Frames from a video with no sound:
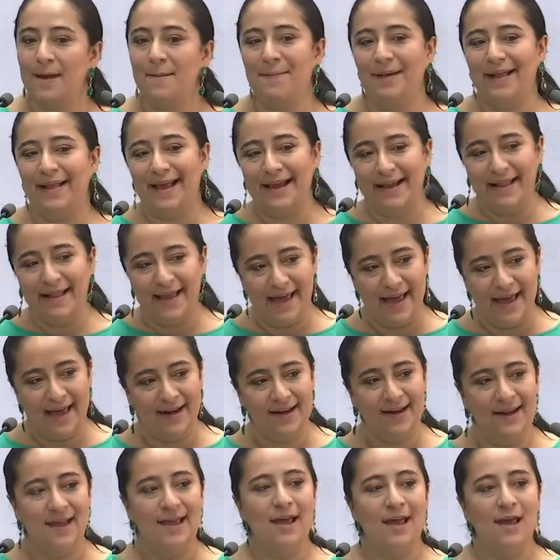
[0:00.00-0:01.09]
para
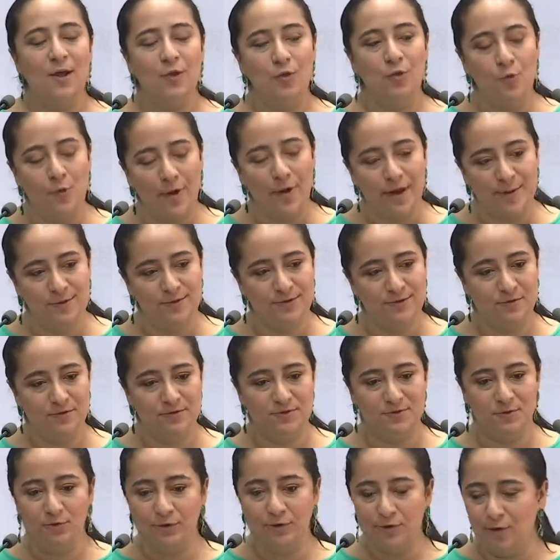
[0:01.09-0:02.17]
crear nuevos
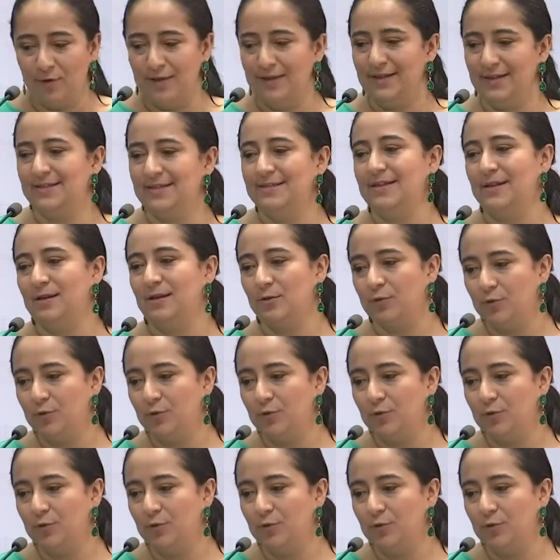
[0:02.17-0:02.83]
consultores